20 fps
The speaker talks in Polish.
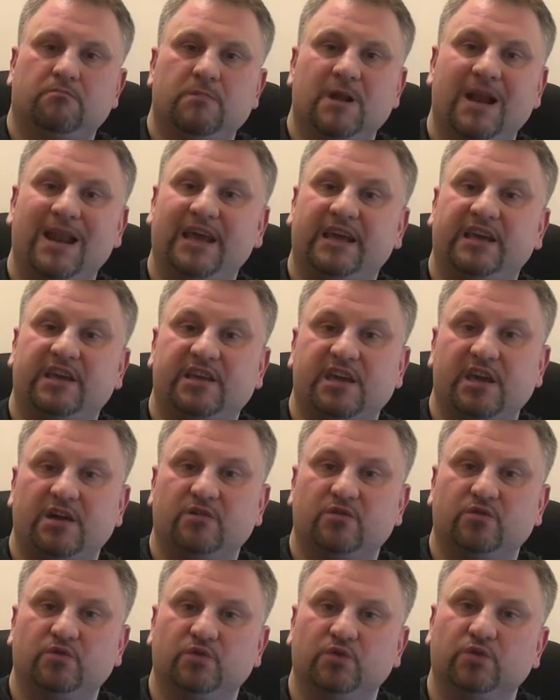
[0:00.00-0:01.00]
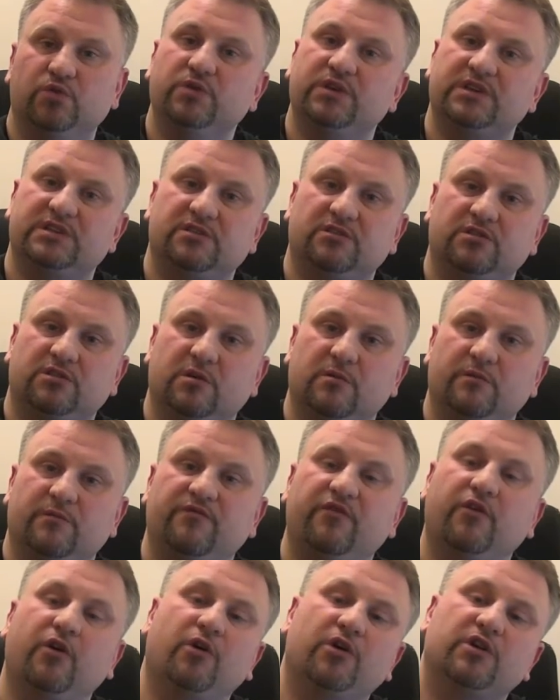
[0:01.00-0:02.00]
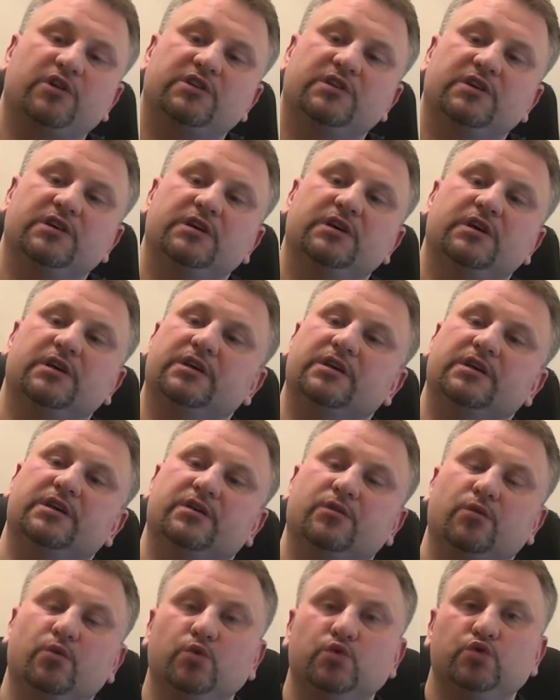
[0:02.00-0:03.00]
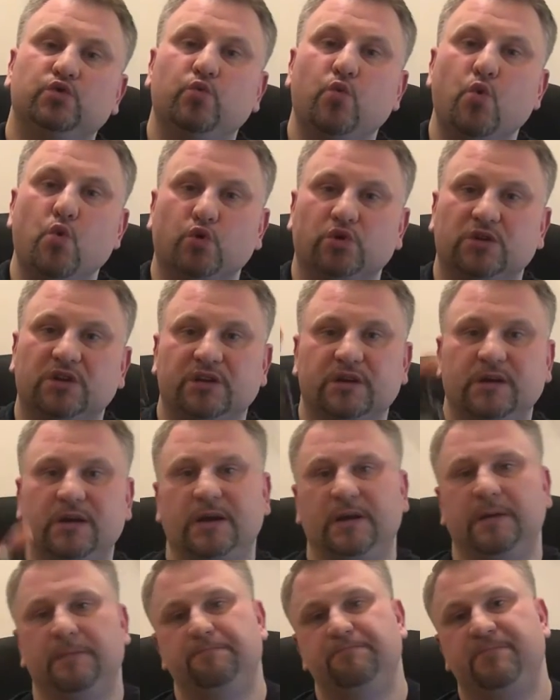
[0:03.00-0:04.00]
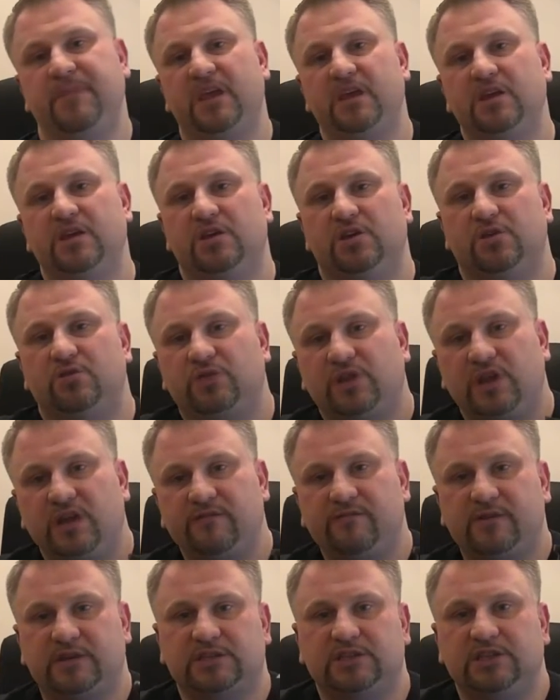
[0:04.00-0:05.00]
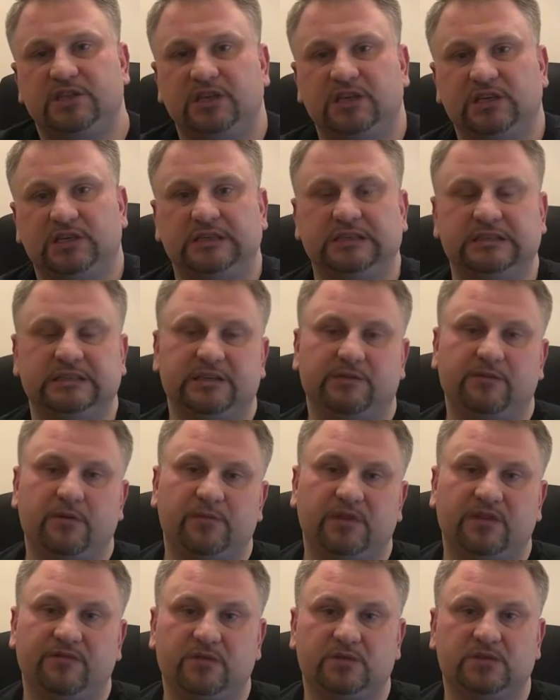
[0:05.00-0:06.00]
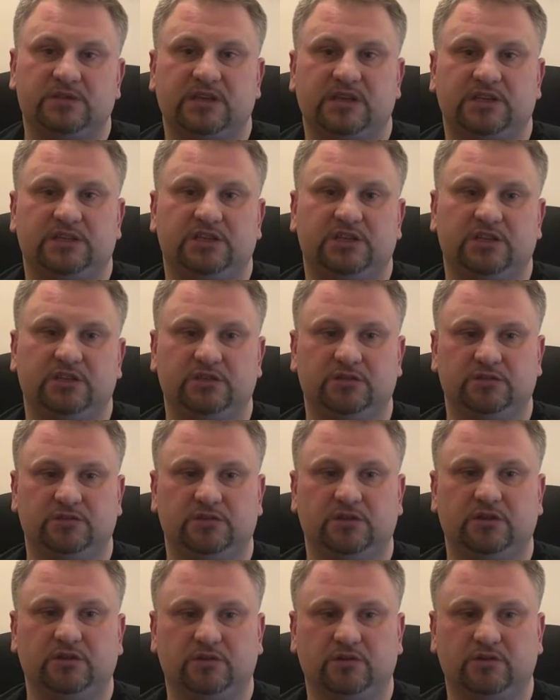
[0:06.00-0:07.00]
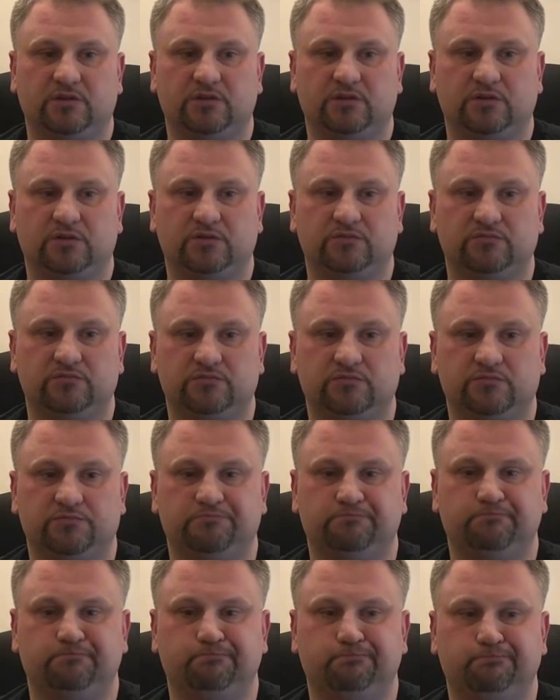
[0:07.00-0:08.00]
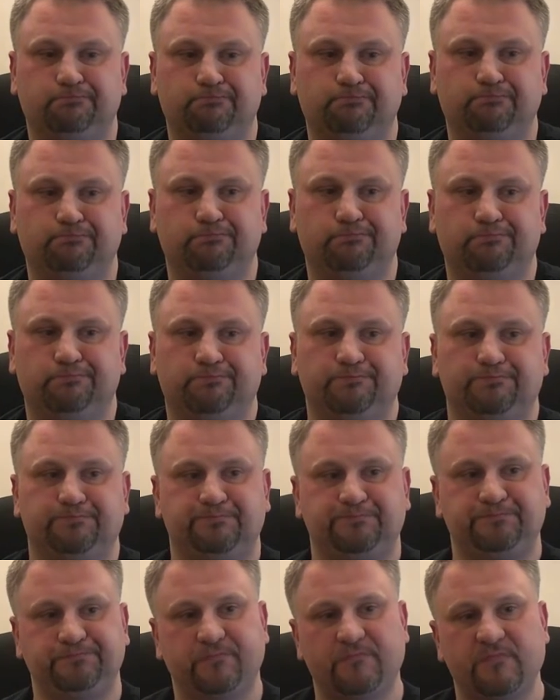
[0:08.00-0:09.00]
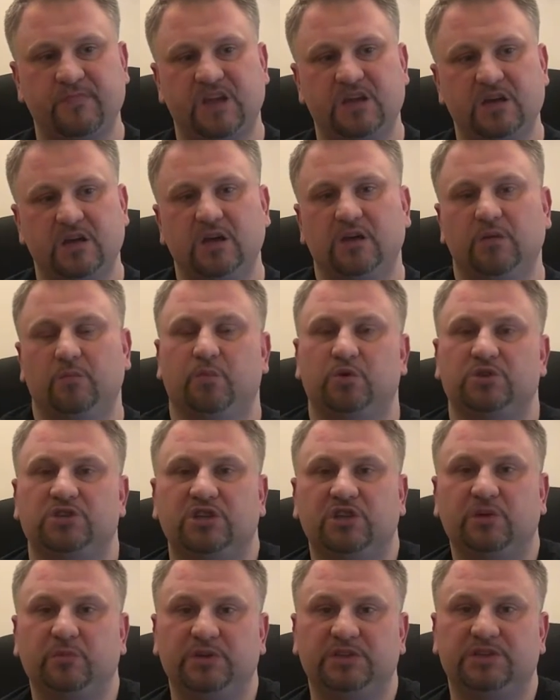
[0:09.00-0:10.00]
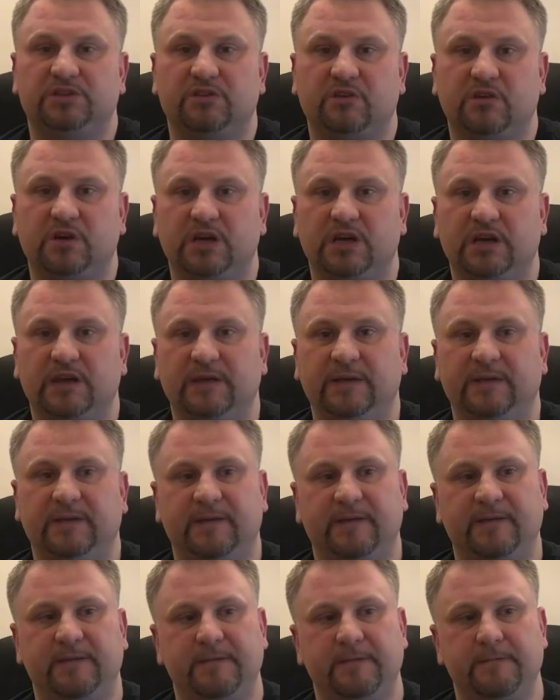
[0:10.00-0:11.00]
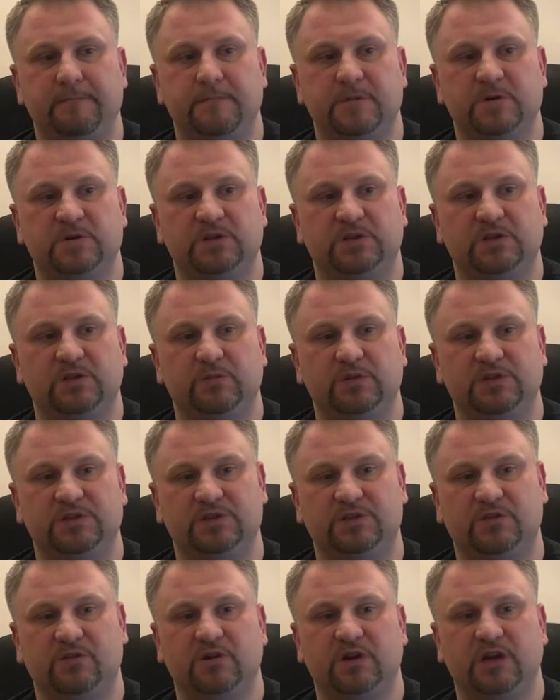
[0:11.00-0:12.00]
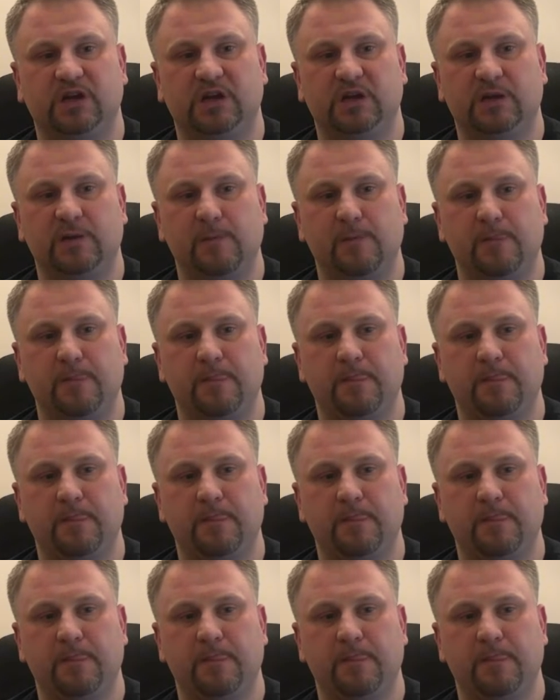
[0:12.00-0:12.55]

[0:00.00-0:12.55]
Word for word: lekkiego udu. Jest to Tom Ford e, Ud Wood. I tutaj właśnie chciałem nawiązać do mm, może to być trochę, y, może to być trochę